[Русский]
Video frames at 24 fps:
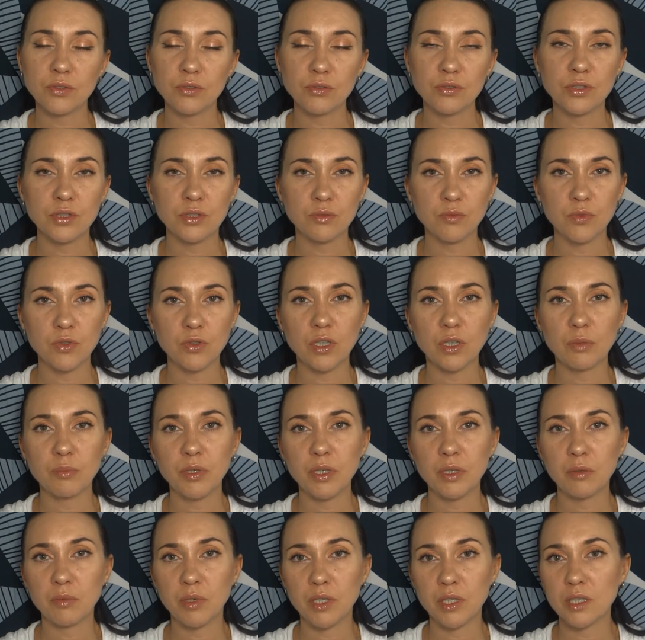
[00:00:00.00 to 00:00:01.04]
и очень много
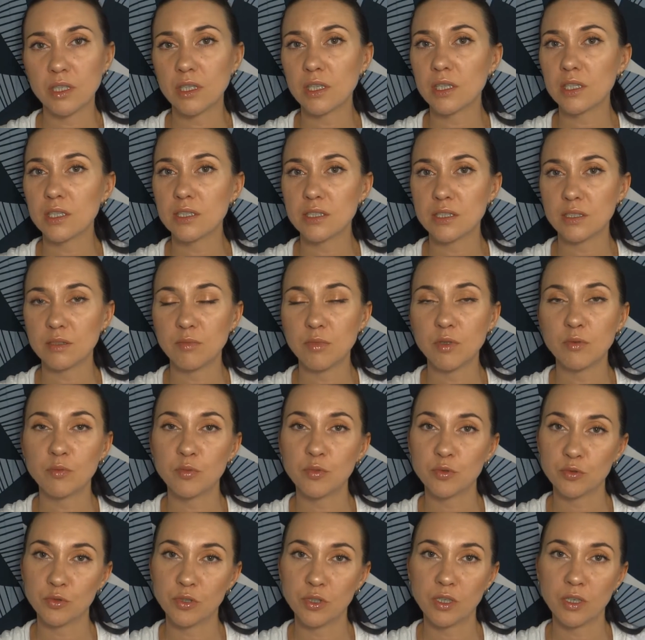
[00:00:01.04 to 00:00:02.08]
приобретала себе
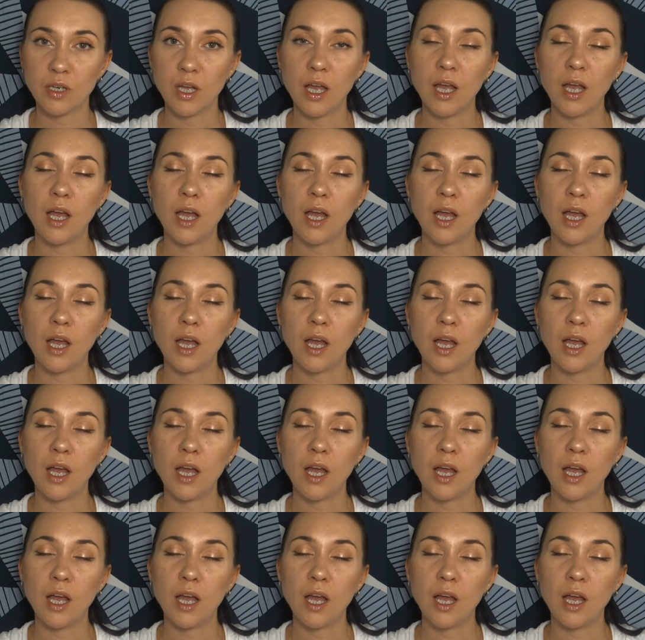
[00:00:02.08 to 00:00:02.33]
пудр,